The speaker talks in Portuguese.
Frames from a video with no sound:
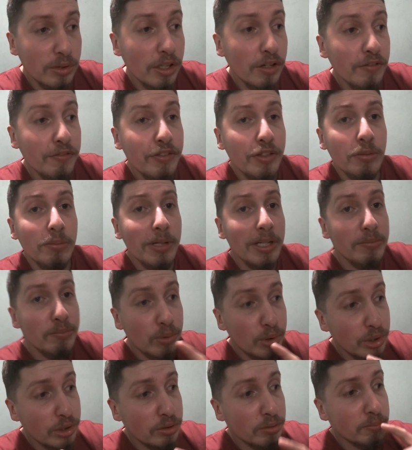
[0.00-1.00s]
Não filmei
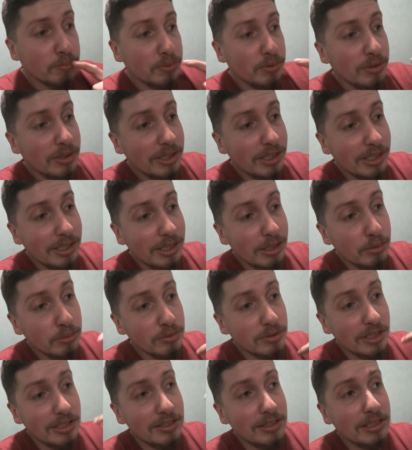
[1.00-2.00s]
muito porque
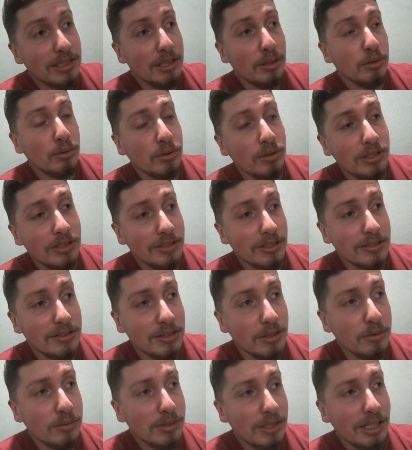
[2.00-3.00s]
não sei se tem
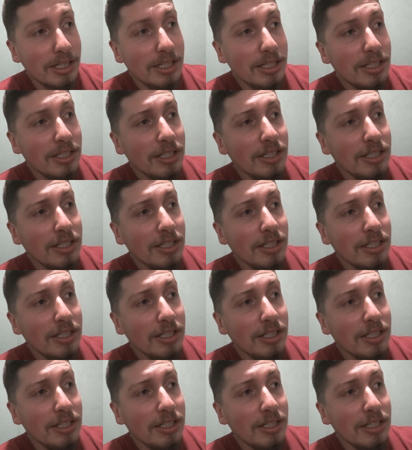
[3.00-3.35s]
autorização, tá?